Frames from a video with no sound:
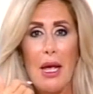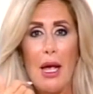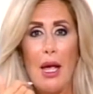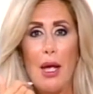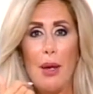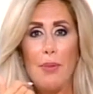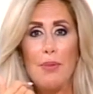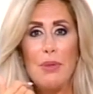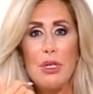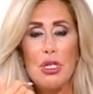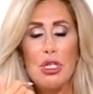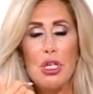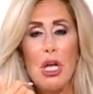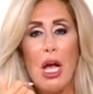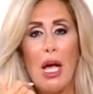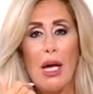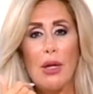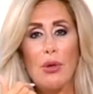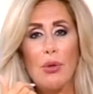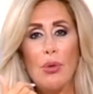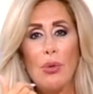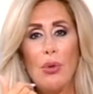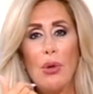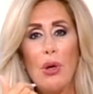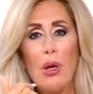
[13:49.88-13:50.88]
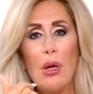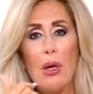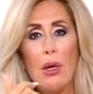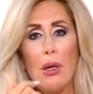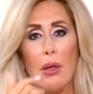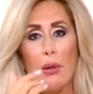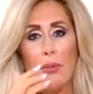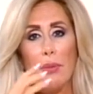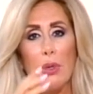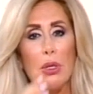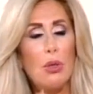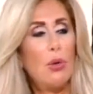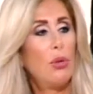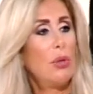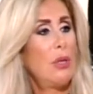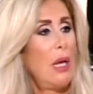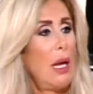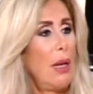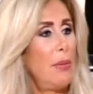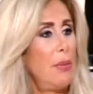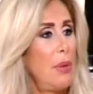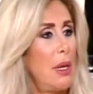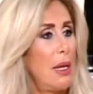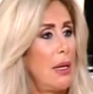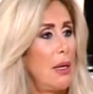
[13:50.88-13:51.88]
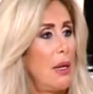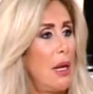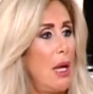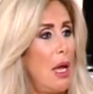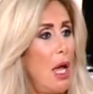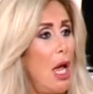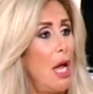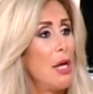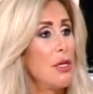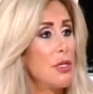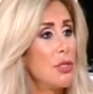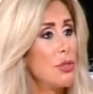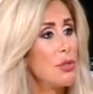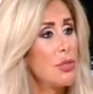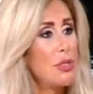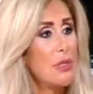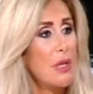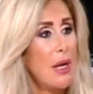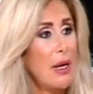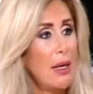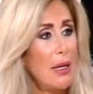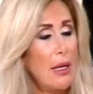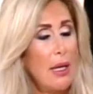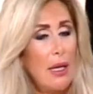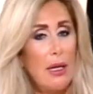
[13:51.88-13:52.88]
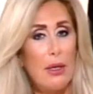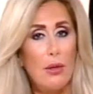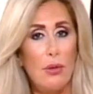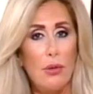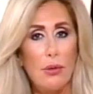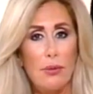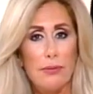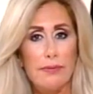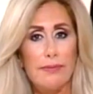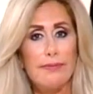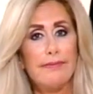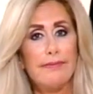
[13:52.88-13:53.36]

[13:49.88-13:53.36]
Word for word: بشعره بيكون عمل نيو ستايل له